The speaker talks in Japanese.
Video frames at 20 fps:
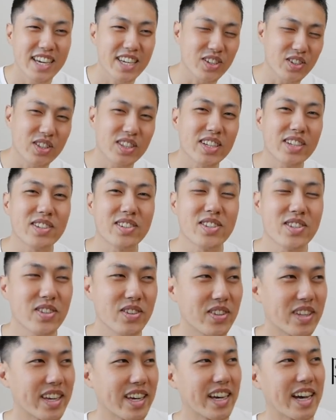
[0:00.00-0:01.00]
言ってくるんです
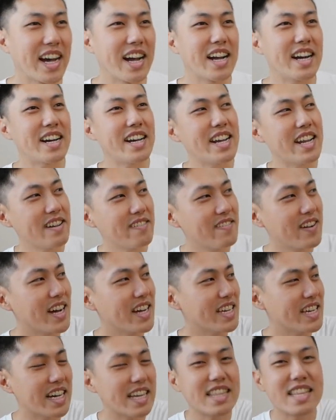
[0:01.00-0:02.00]
よねあれ
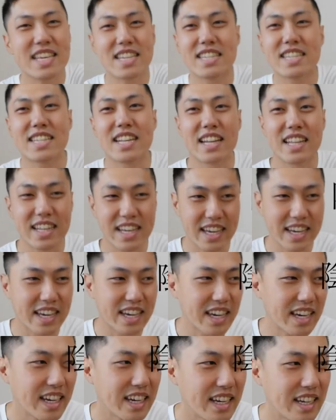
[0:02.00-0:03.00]
は嫌でした
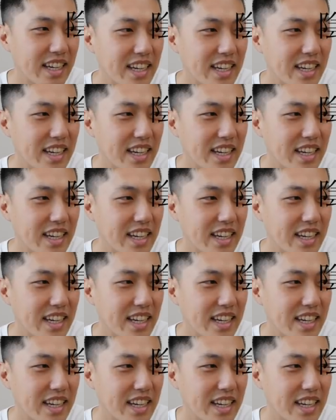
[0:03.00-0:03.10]
ね